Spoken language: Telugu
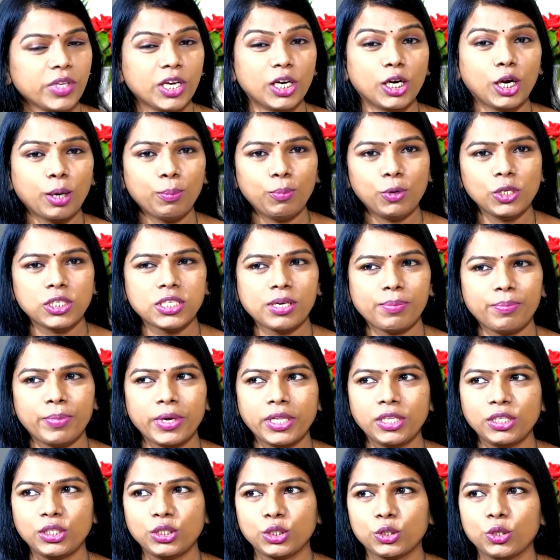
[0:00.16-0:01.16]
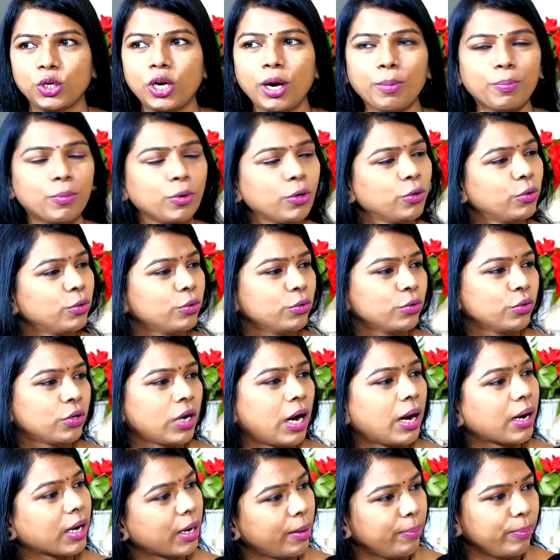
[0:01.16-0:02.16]
Hmm. డబ్బులు సంపాదించుకొని అప్పుడు నువ్వు
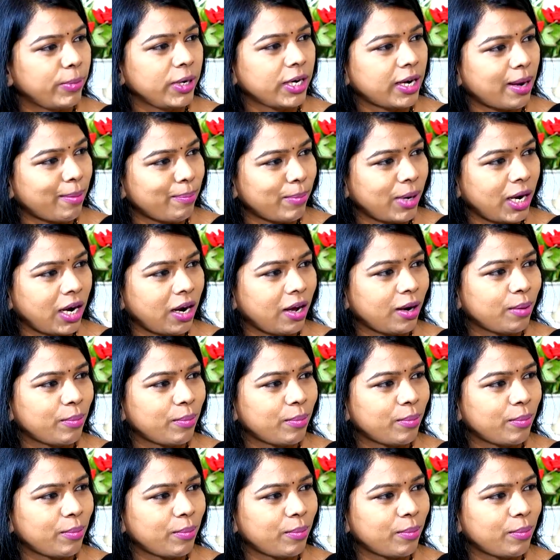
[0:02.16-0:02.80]
కంప్లీట్ అమ్మాయి